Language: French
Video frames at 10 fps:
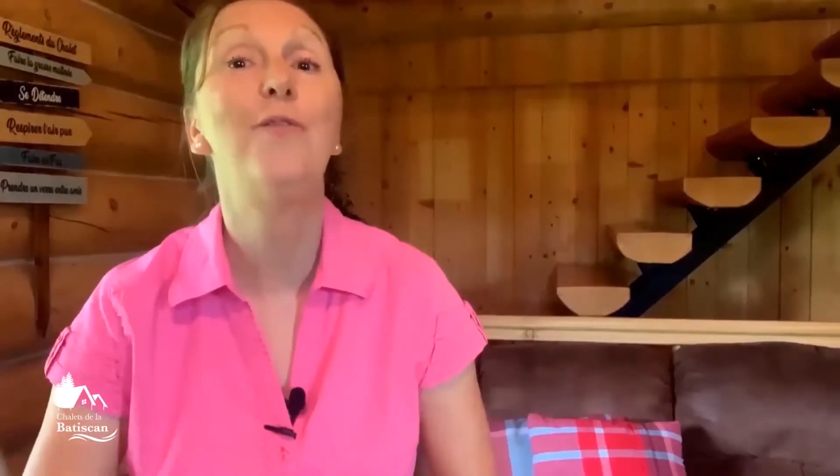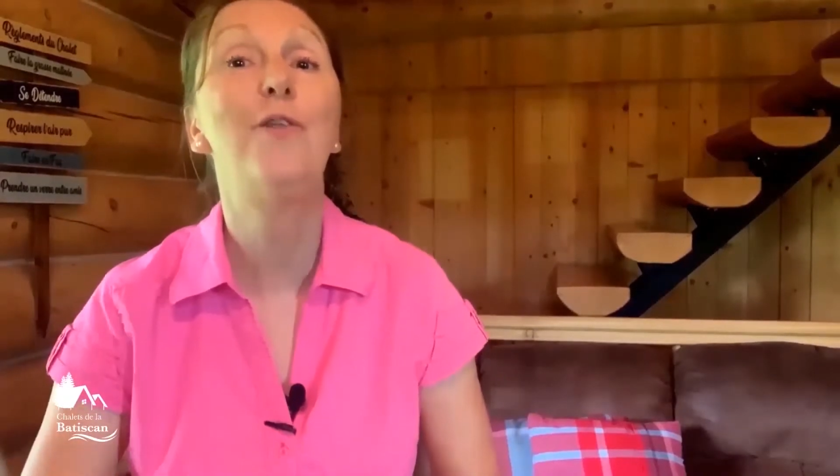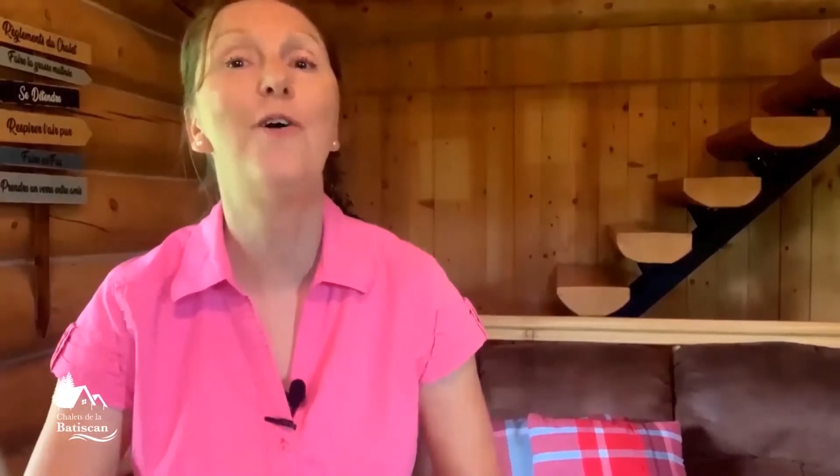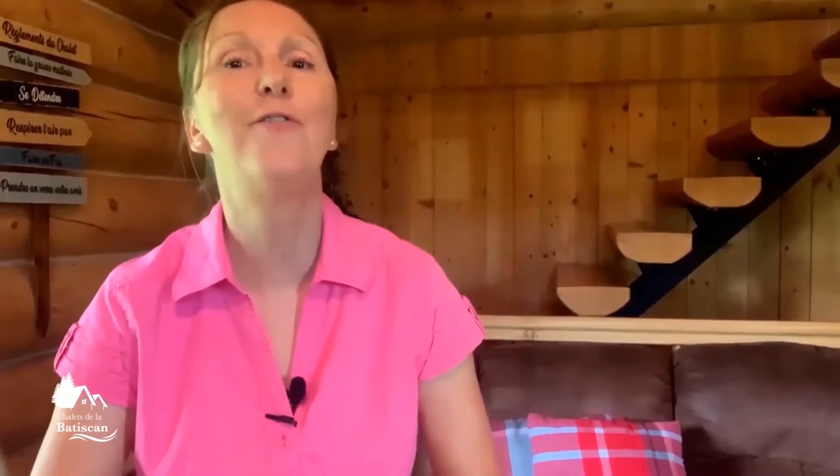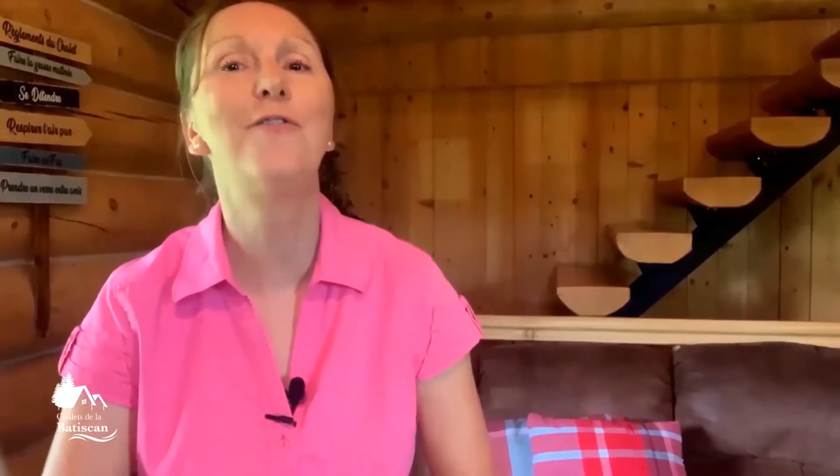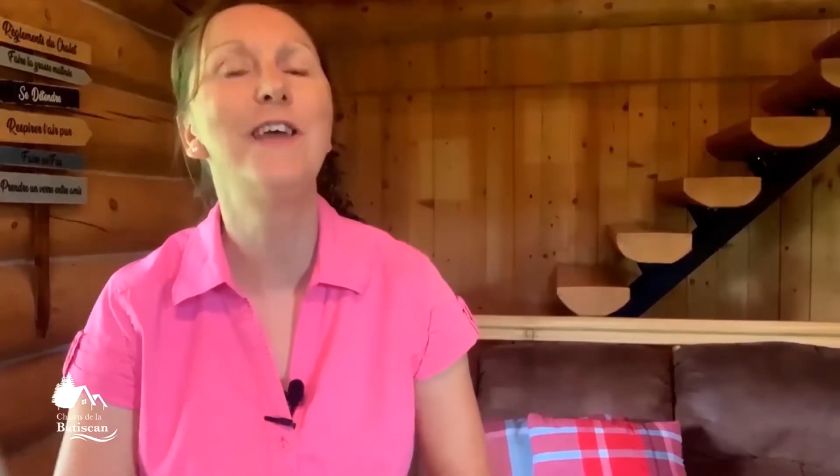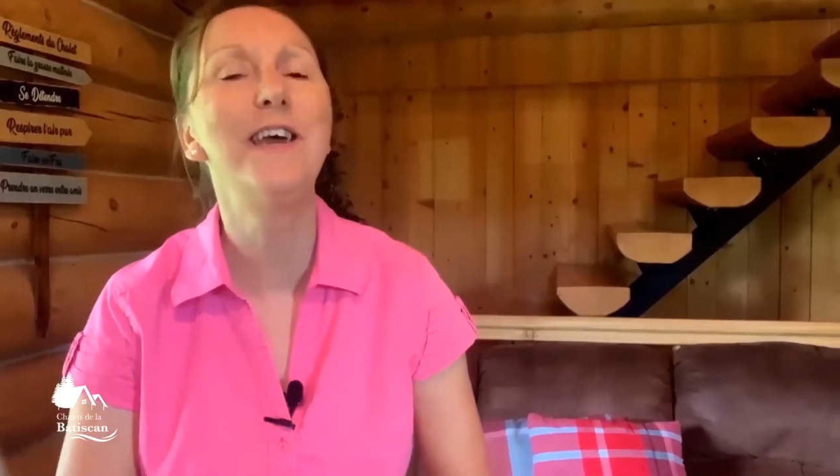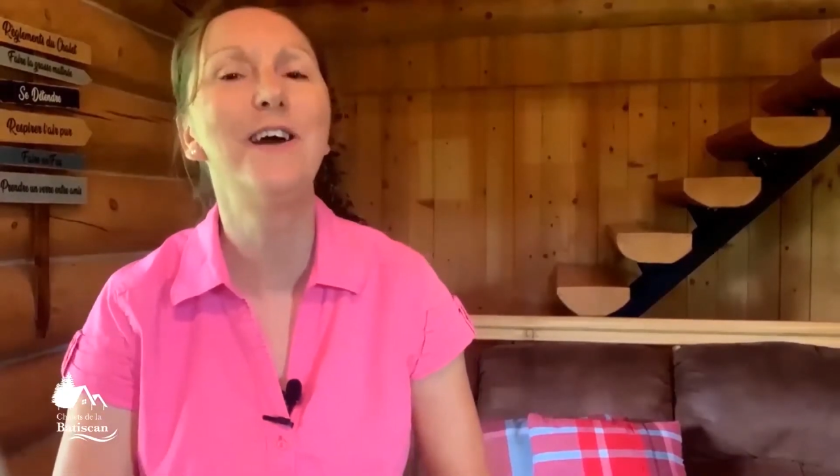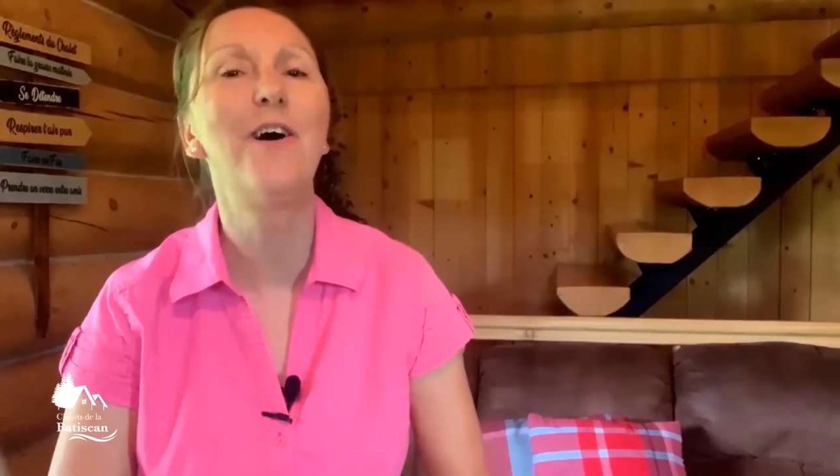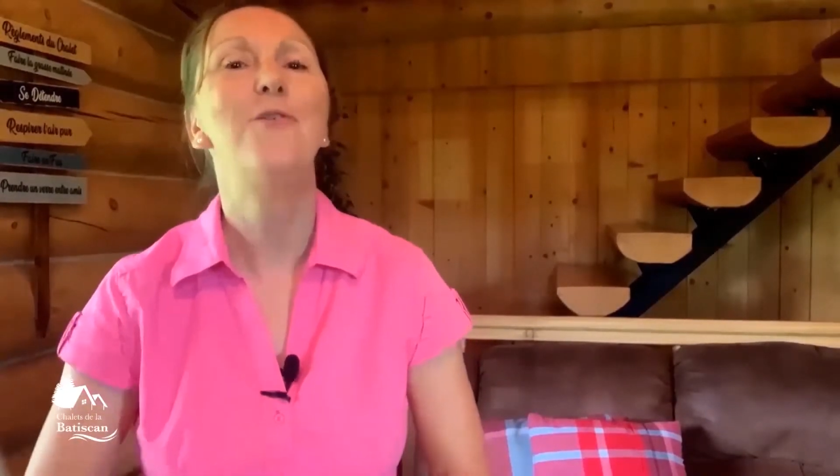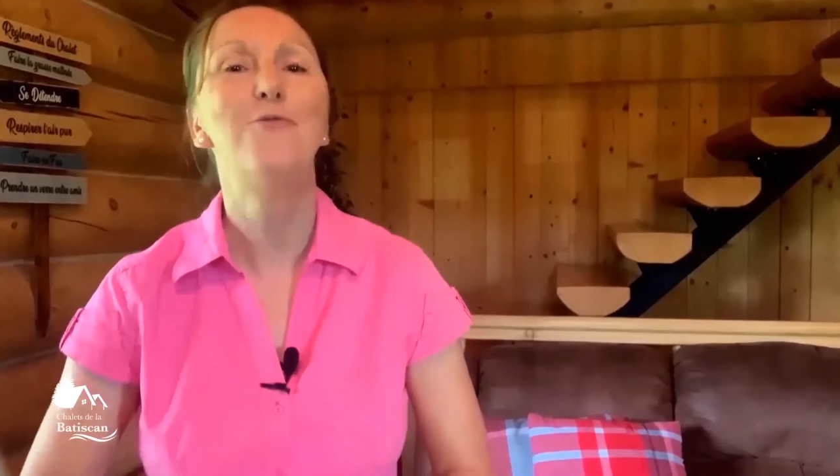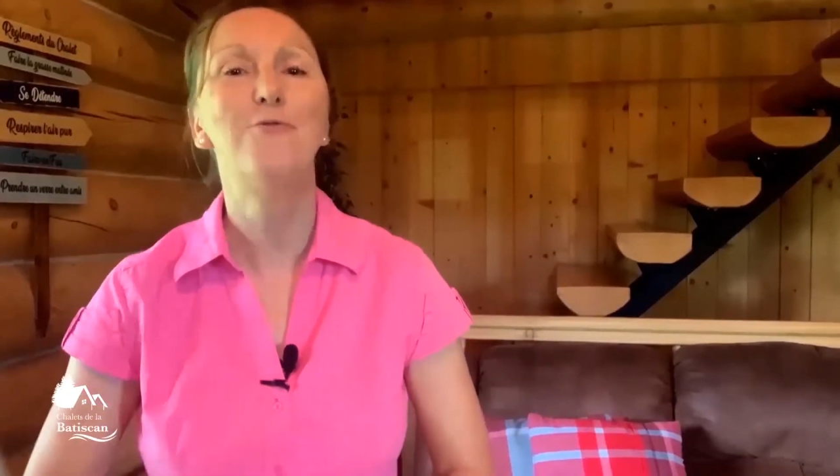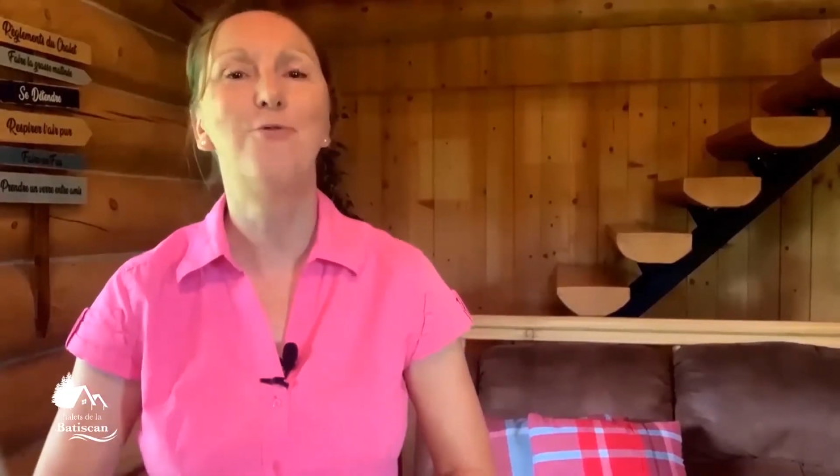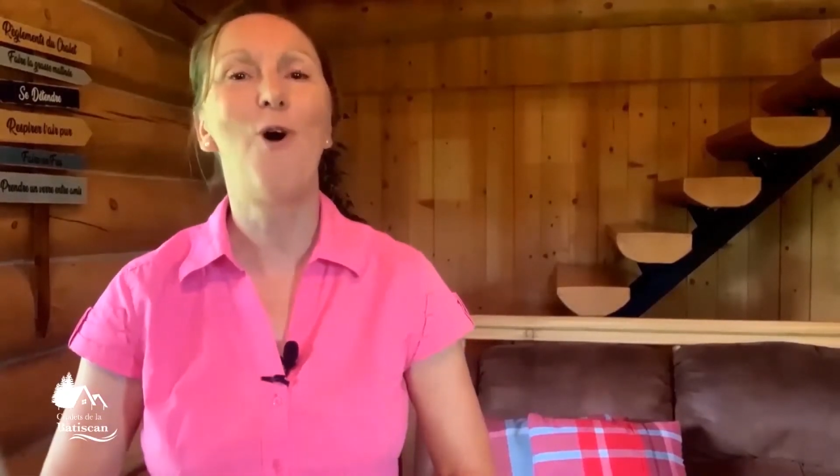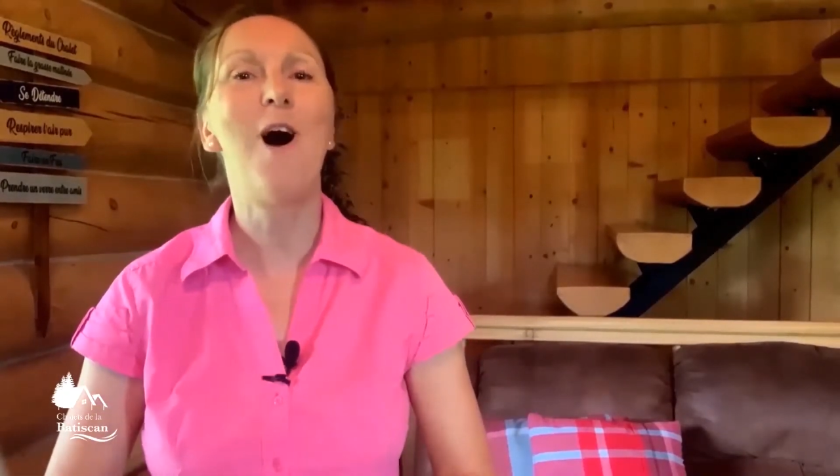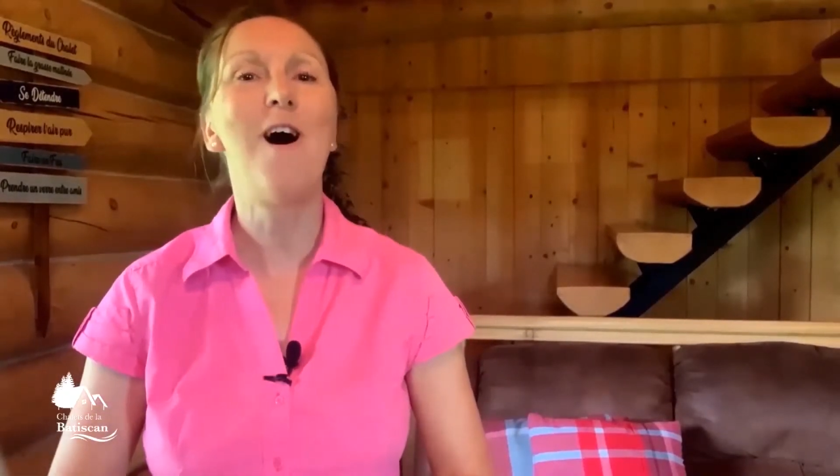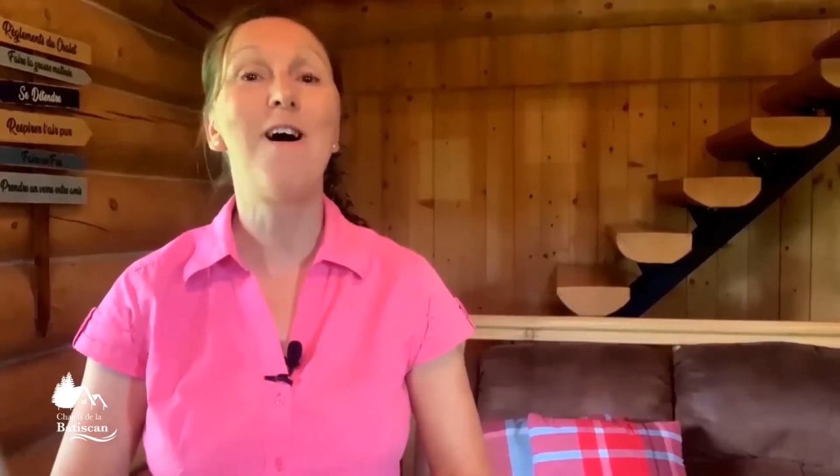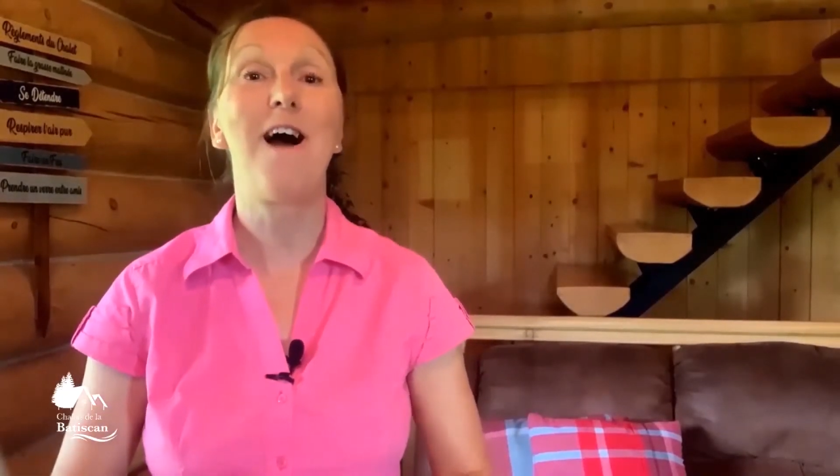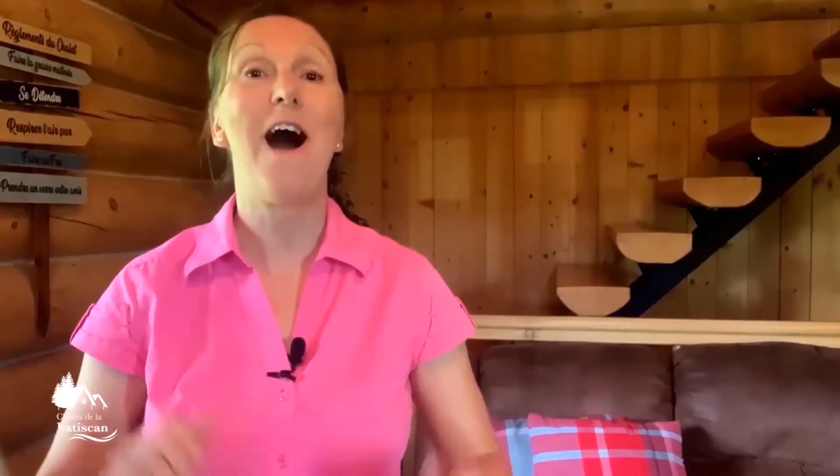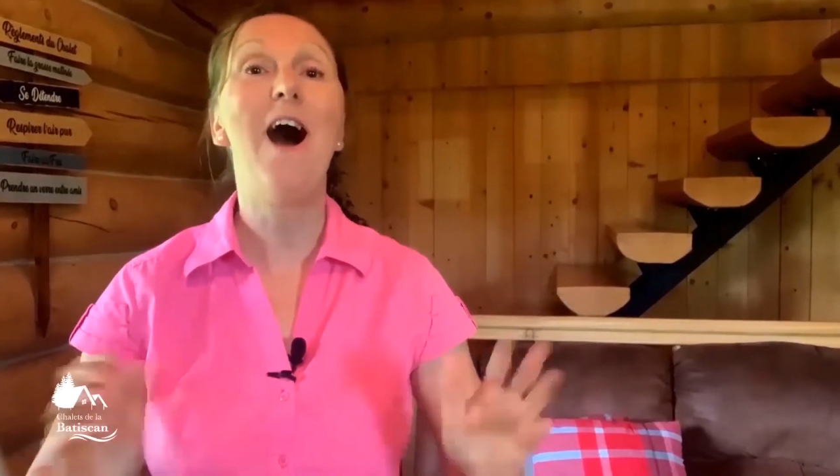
de venir nous voir